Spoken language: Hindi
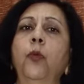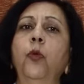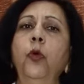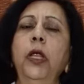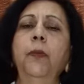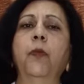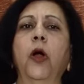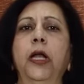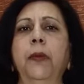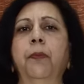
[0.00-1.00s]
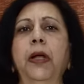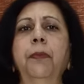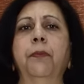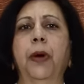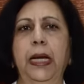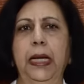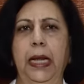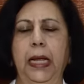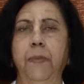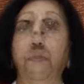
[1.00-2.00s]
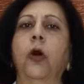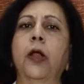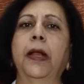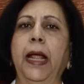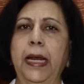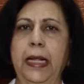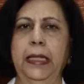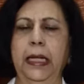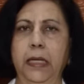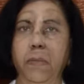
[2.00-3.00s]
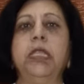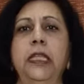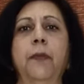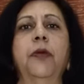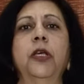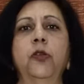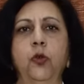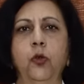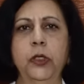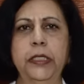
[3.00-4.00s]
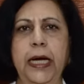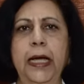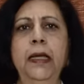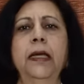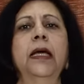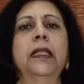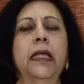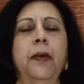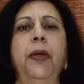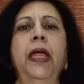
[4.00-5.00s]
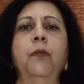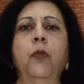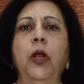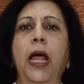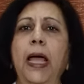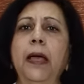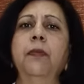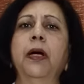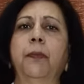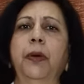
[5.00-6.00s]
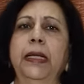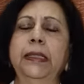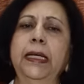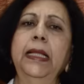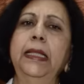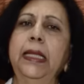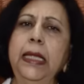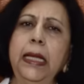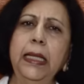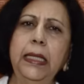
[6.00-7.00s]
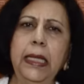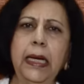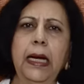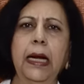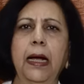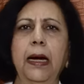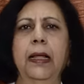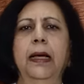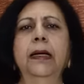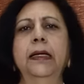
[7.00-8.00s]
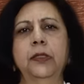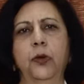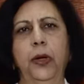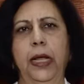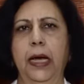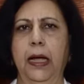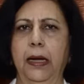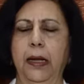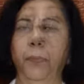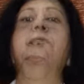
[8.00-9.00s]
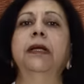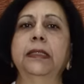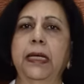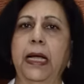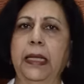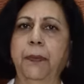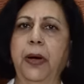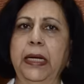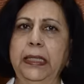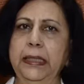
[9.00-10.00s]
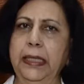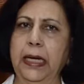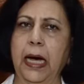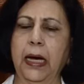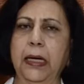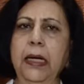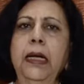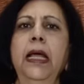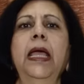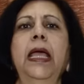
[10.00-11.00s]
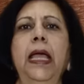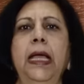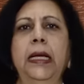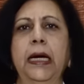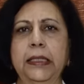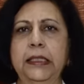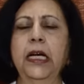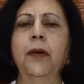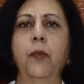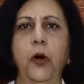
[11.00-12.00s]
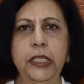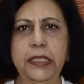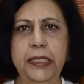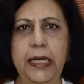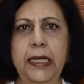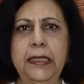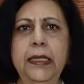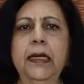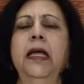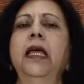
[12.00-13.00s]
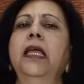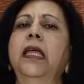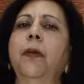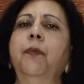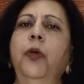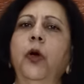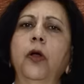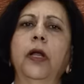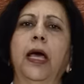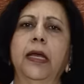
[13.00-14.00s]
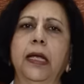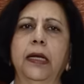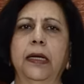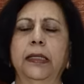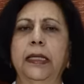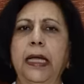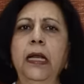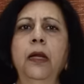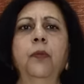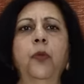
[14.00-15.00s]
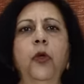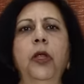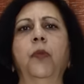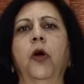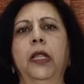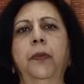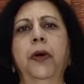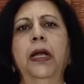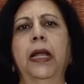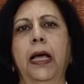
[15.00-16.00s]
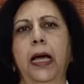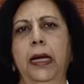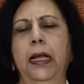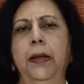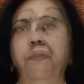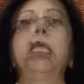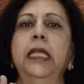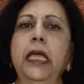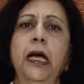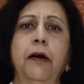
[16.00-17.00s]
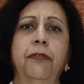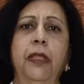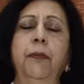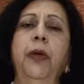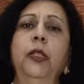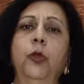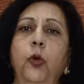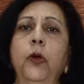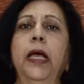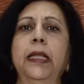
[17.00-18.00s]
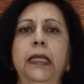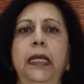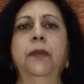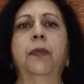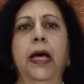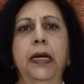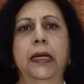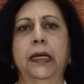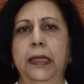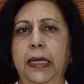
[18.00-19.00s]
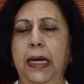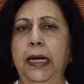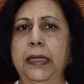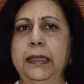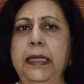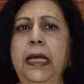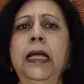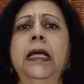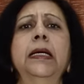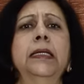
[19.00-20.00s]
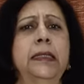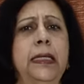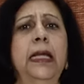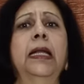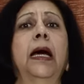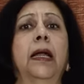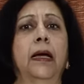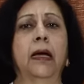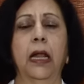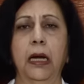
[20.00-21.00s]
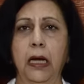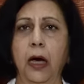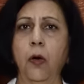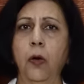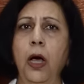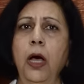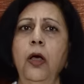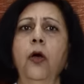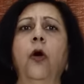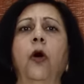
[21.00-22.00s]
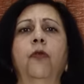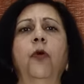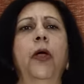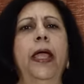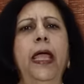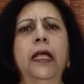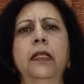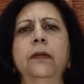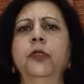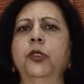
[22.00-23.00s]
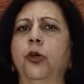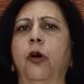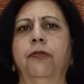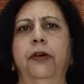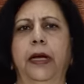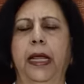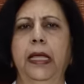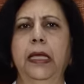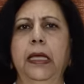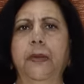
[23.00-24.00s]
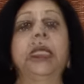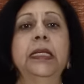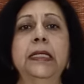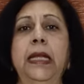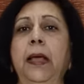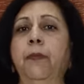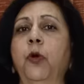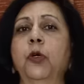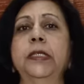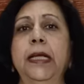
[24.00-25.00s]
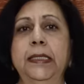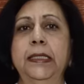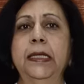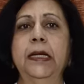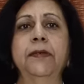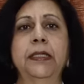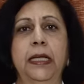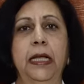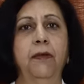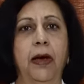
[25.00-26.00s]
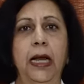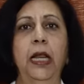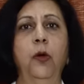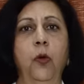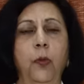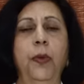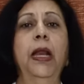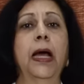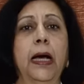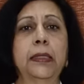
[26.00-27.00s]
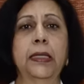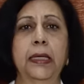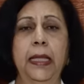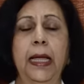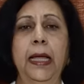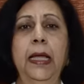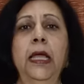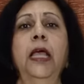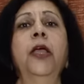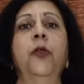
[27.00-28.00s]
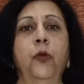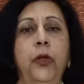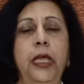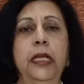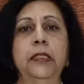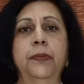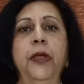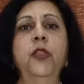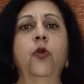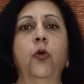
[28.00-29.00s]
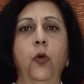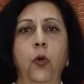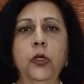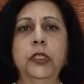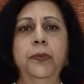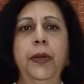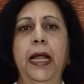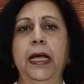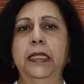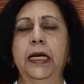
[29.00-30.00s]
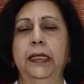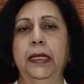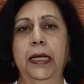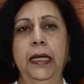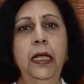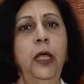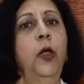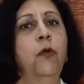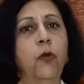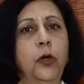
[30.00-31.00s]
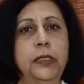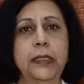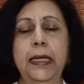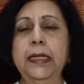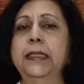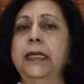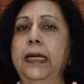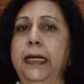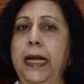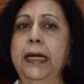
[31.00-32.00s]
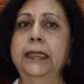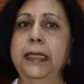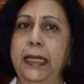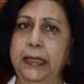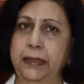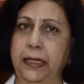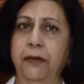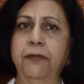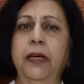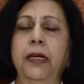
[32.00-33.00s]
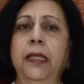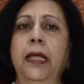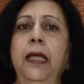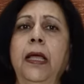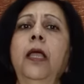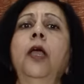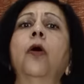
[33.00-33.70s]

पूरी बॉडी पर मल लें और रहने दें जब ये सूख जाए तब एक मुलायम कपड़े से धीरे धीरे रगड़कर इसको निकालें फिर सादे पानी से नहाकर एक अच्छा मॉइस्चराइज़र या प्योर नारियल का तेल पूरी बॉडी पर लगा लें ये हफ्ते में दो या तीन बार करते रहने से स्किन का रंग हल्का होगा और वो एकदम सॉफ्ट रहेगी इस लेप को सेंसिटिव स्किन वाले लोग भी लगा सकते हैं क्योंकि इसमें जो ओट्स मिलाए जाते हैं वो स्किन से डेड सेल साफ करते हैं